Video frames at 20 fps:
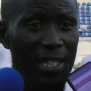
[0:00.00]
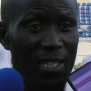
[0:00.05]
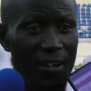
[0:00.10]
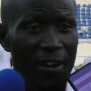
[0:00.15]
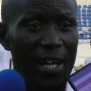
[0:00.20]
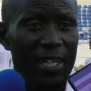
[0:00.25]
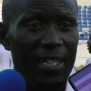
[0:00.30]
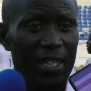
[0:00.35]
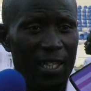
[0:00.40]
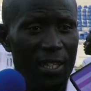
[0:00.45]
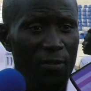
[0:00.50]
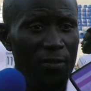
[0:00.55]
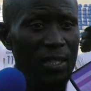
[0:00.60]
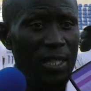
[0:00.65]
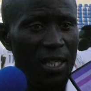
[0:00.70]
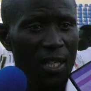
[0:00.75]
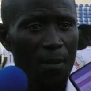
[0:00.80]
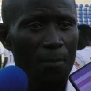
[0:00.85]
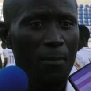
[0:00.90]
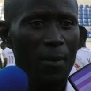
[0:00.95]
ça va être
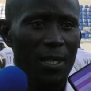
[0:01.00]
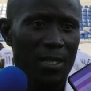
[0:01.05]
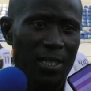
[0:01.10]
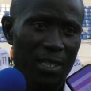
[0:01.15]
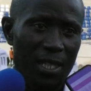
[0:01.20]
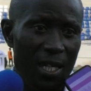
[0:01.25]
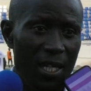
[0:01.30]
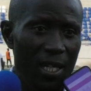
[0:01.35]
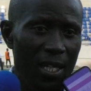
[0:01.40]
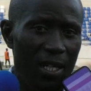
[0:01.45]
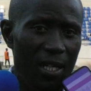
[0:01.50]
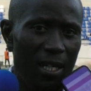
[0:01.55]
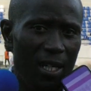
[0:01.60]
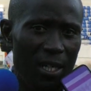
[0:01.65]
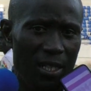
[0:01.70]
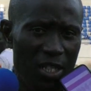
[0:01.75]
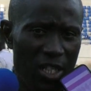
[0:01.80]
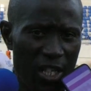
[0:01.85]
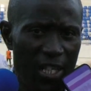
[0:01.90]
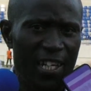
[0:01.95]
difficile parce que
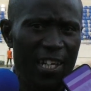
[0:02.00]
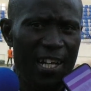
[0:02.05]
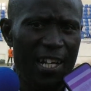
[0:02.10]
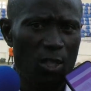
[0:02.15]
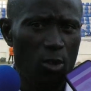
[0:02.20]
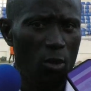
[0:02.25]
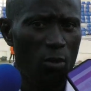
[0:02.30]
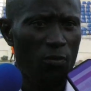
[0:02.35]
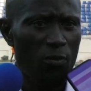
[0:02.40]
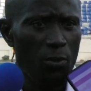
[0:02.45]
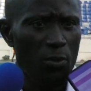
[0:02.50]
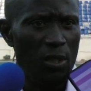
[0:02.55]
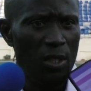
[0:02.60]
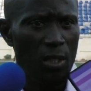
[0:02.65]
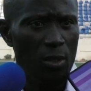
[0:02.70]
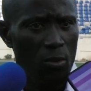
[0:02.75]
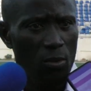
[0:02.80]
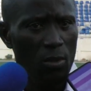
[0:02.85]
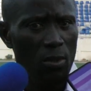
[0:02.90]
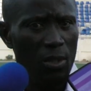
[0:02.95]
Génération Foot
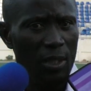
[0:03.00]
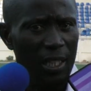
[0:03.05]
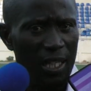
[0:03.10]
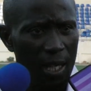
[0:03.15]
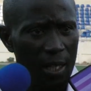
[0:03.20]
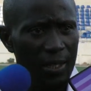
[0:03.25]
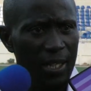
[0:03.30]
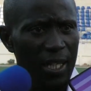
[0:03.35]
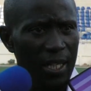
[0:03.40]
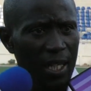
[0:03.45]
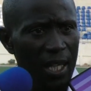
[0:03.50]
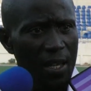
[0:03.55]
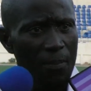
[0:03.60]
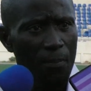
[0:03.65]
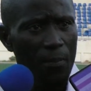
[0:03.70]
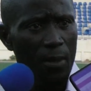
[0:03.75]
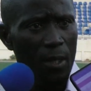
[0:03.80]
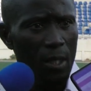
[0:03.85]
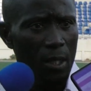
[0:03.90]
c'est une grande équipe.